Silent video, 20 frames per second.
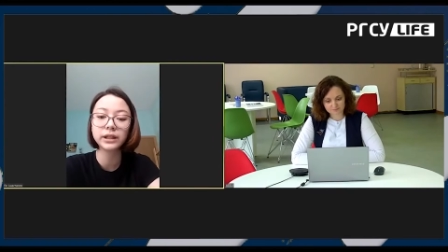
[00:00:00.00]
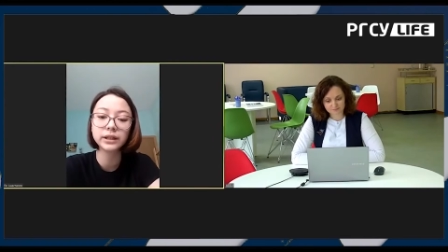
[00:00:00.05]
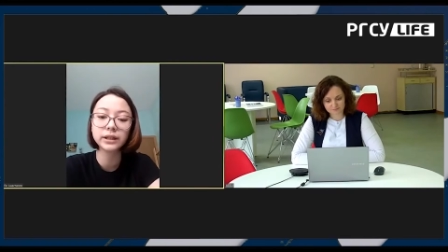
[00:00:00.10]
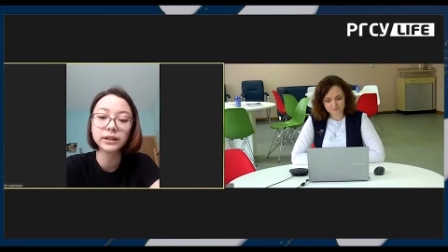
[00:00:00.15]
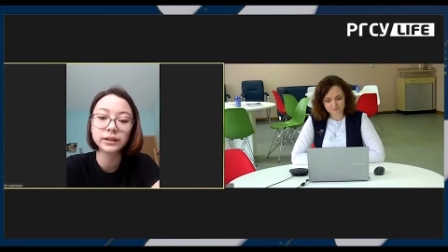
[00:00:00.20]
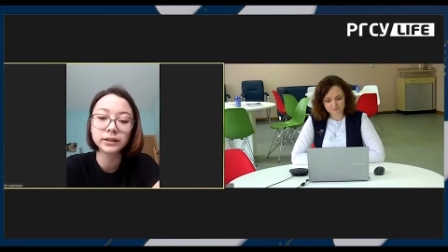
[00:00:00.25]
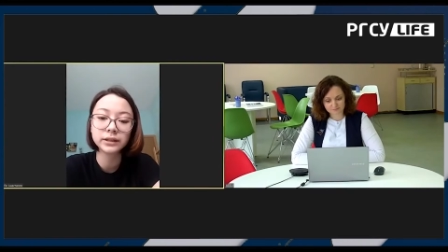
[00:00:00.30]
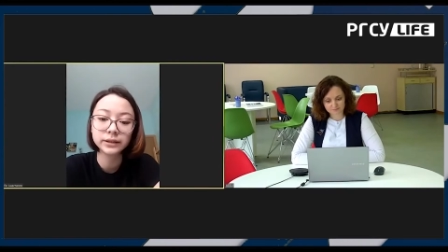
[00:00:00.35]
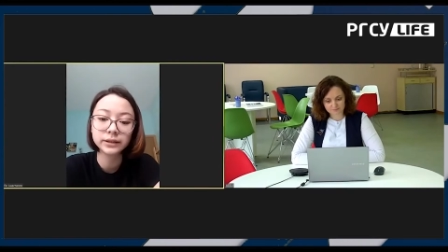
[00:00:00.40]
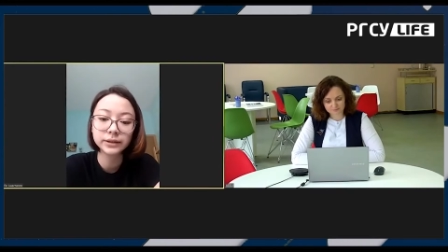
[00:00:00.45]

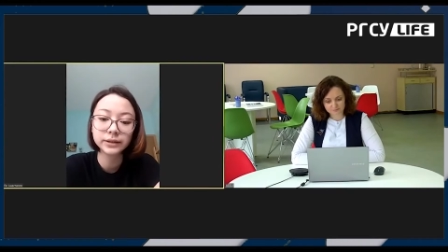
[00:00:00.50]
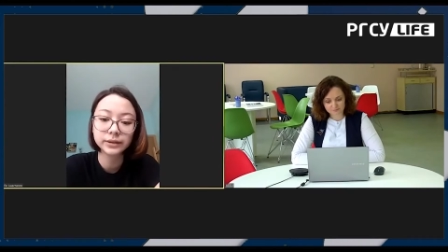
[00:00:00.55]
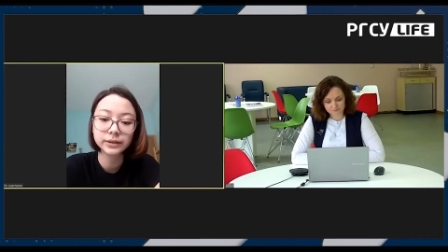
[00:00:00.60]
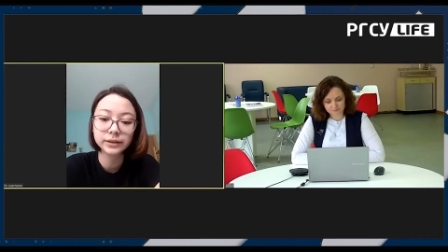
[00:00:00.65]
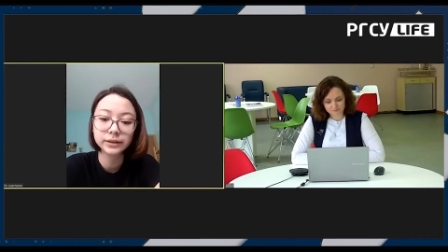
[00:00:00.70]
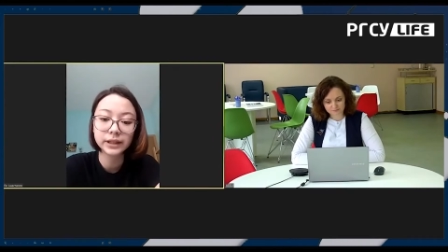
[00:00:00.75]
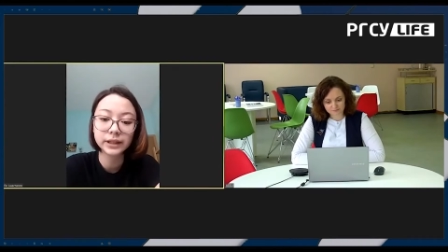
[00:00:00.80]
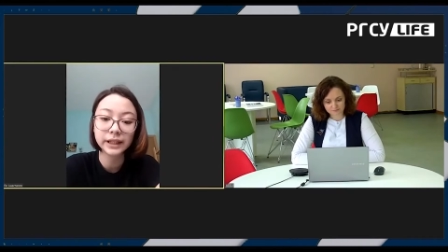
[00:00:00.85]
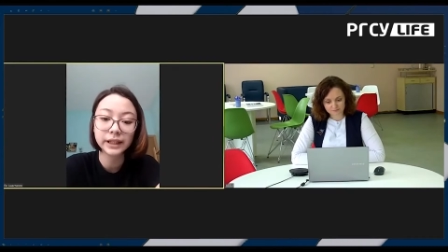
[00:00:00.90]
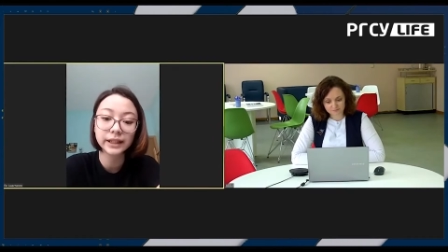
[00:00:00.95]
э,
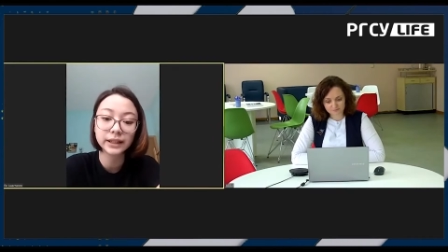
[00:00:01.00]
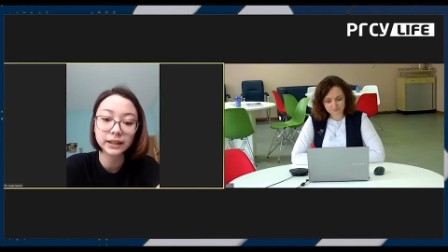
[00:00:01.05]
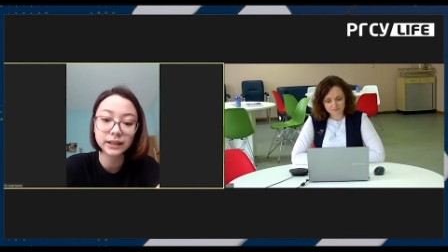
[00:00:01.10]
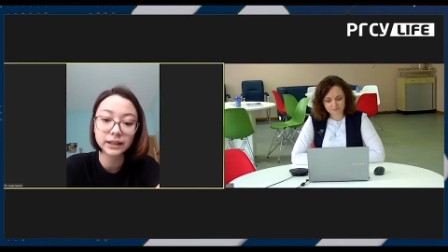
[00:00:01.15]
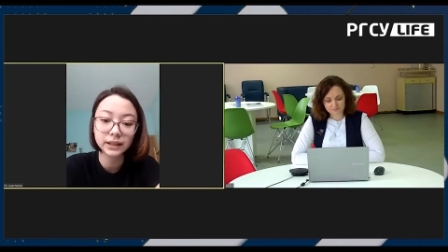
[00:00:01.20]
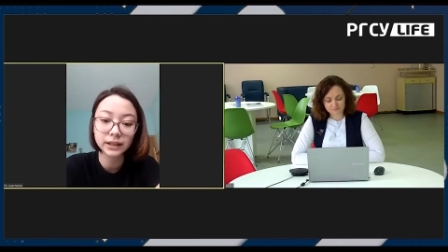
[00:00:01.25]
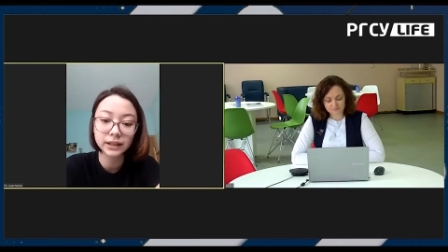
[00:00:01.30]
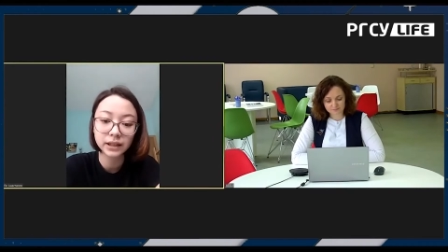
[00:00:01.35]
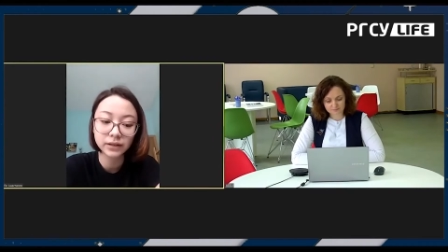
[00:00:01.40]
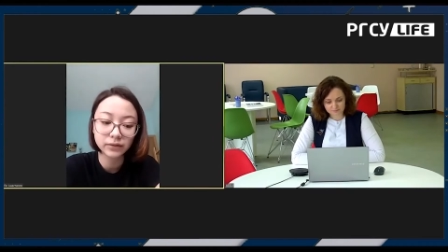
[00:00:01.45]
клиенты
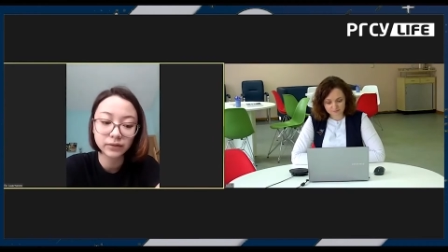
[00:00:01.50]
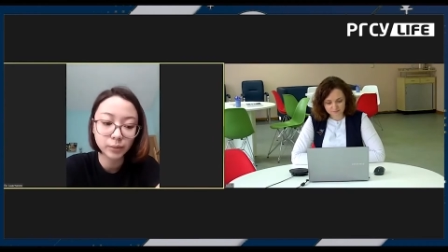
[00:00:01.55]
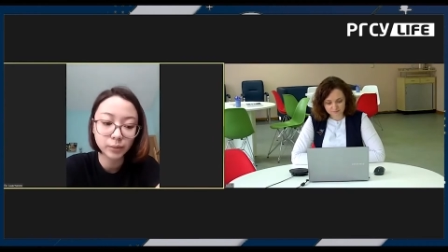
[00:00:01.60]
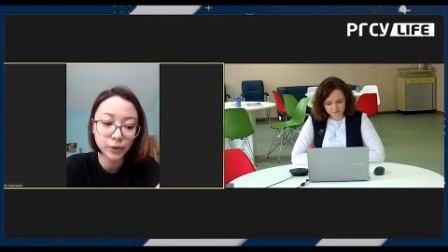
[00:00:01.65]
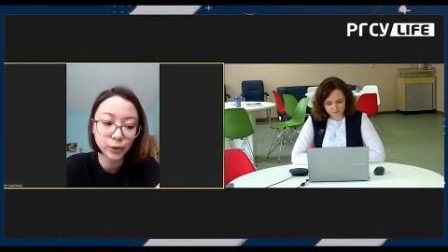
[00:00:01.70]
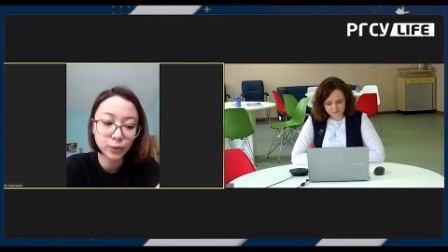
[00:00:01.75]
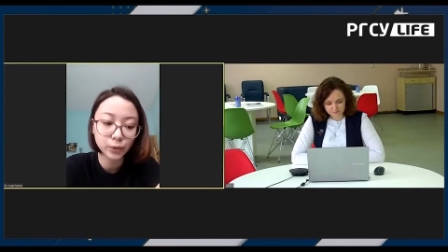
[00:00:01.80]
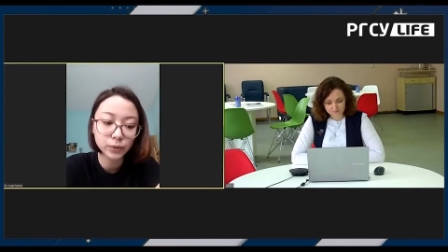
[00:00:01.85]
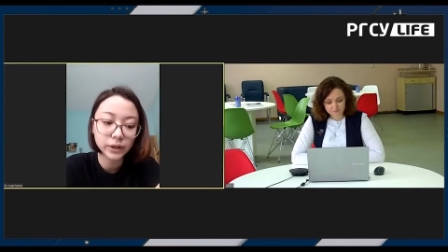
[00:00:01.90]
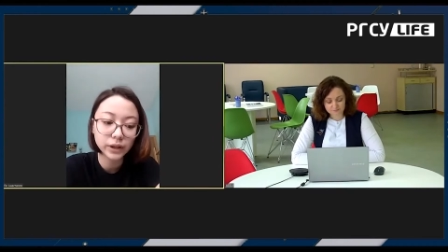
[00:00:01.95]
данного
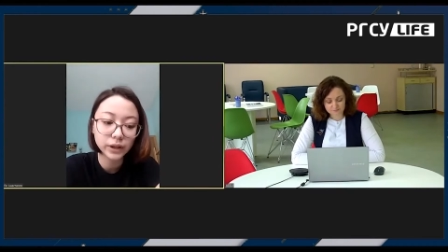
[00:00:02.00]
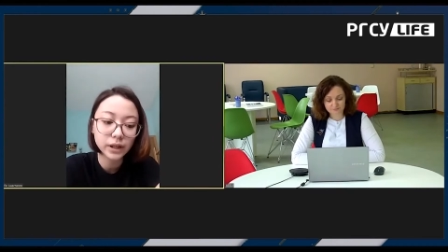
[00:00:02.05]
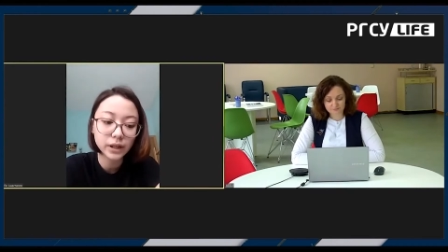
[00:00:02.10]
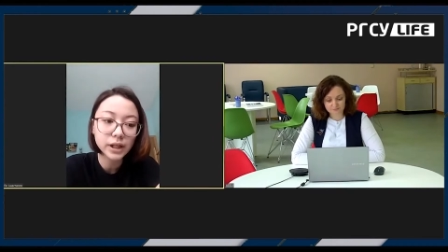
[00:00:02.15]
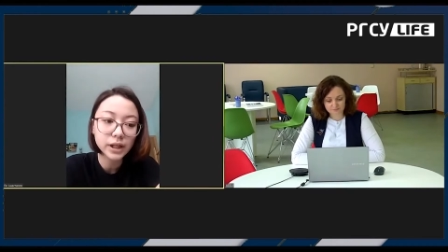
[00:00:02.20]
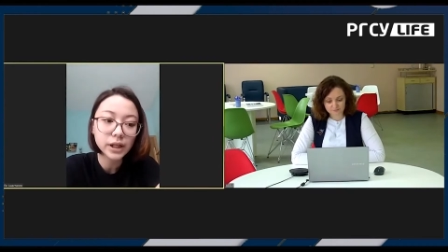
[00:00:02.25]
приюта,